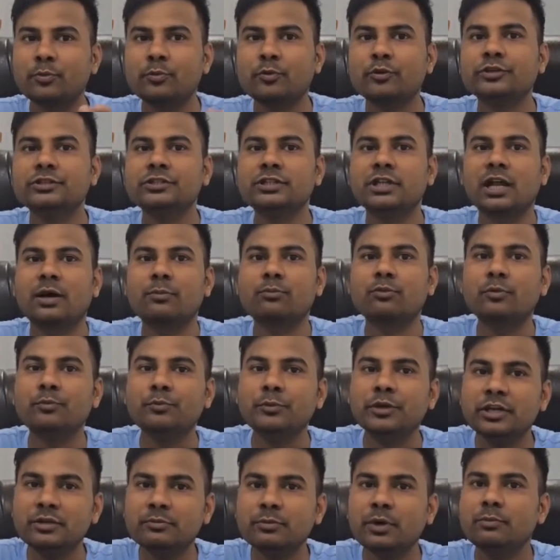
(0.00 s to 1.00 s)
पोजिशन आपको
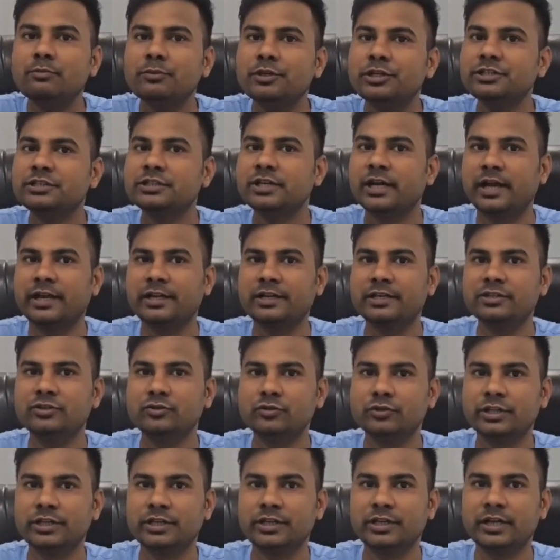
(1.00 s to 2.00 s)
मिनिमम लीज गारंटी जो
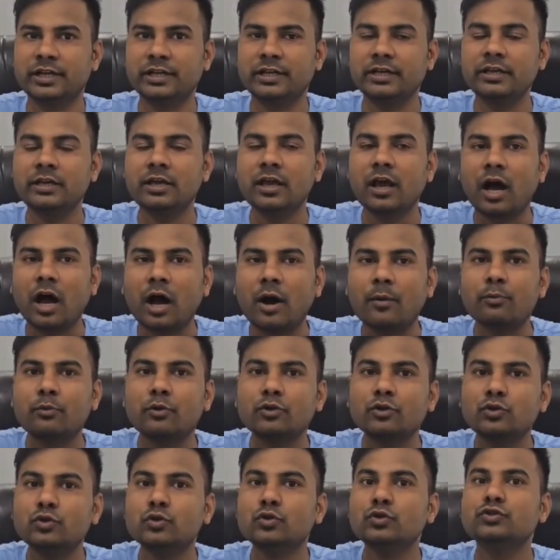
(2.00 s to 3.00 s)
दे रहे हैं आपको
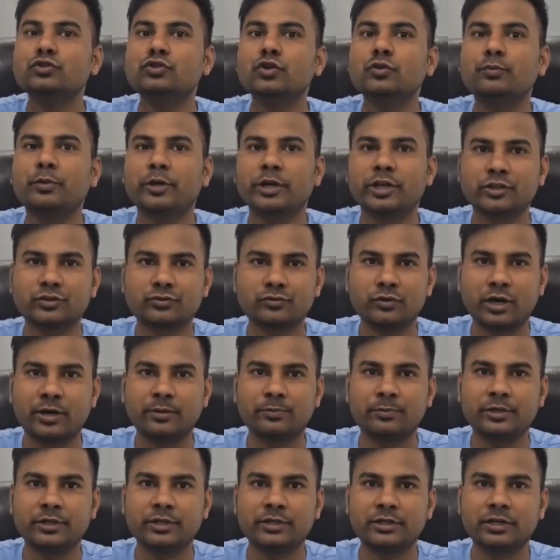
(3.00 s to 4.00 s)
दो सौ पर स्क्वायर
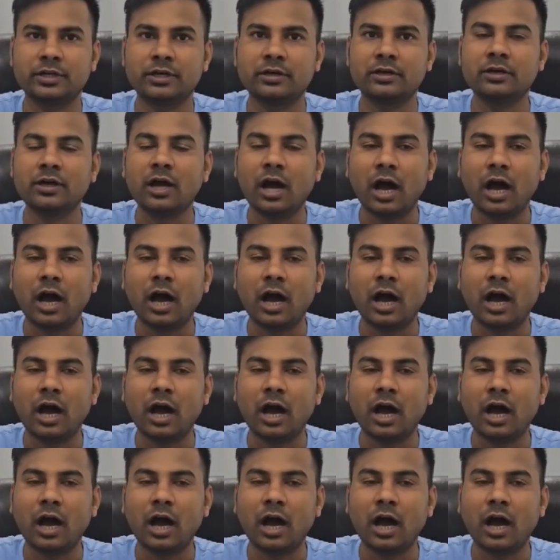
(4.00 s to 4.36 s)
फीट का